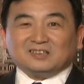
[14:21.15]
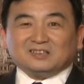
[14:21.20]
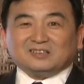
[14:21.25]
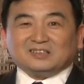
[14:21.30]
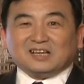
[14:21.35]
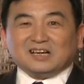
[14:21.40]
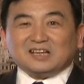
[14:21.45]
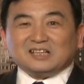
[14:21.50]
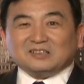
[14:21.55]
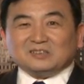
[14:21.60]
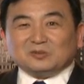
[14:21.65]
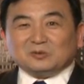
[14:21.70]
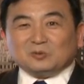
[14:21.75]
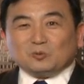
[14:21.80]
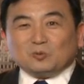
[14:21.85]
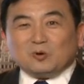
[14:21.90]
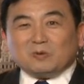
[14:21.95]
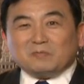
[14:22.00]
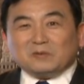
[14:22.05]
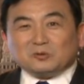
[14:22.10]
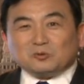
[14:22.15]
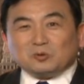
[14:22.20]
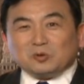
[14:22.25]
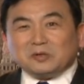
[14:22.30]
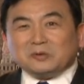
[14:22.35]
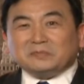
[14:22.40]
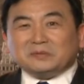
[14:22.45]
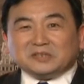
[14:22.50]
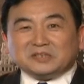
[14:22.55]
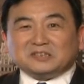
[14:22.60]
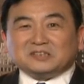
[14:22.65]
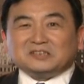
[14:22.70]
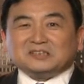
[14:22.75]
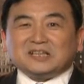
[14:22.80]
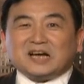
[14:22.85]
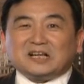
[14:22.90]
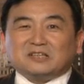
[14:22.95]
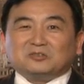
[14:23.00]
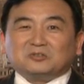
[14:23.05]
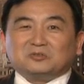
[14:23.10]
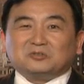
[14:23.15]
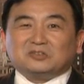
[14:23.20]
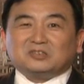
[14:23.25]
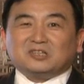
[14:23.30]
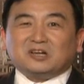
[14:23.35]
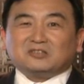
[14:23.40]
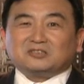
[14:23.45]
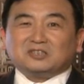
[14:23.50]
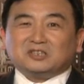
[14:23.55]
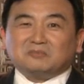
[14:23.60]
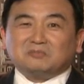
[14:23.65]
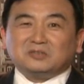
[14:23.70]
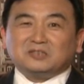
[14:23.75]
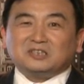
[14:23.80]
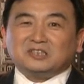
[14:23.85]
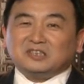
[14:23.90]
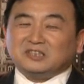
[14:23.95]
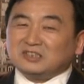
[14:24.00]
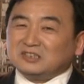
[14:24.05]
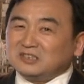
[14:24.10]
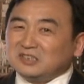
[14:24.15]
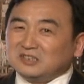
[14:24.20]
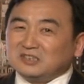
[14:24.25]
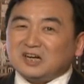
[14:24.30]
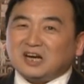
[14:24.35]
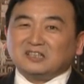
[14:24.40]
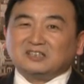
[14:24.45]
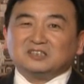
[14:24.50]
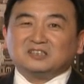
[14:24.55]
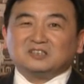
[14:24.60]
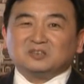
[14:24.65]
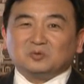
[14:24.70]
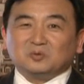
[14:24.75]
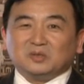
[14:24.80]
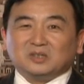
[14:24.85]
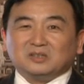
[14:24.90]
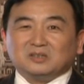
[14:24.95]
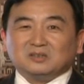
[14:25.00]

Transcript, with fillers: 那我们对比之下，就知道什么是一个正常的社会。